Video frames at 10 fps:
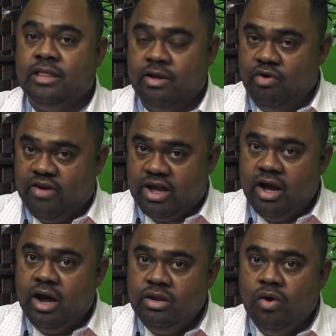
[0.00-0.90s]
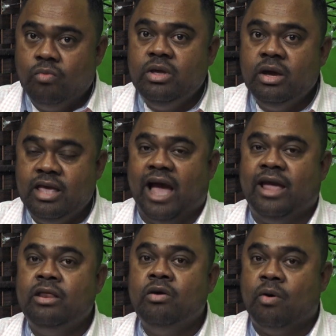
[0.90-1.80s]
thì quý vị cứ hình dung như
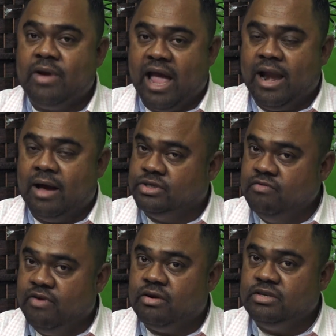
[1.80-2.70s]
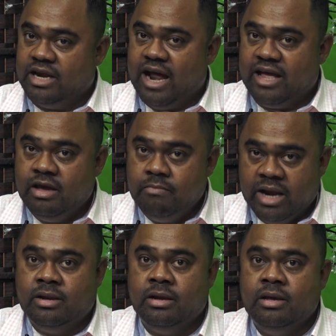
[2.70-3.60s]
vậy nếu một ngày nào sự việc nó xảy ra với mình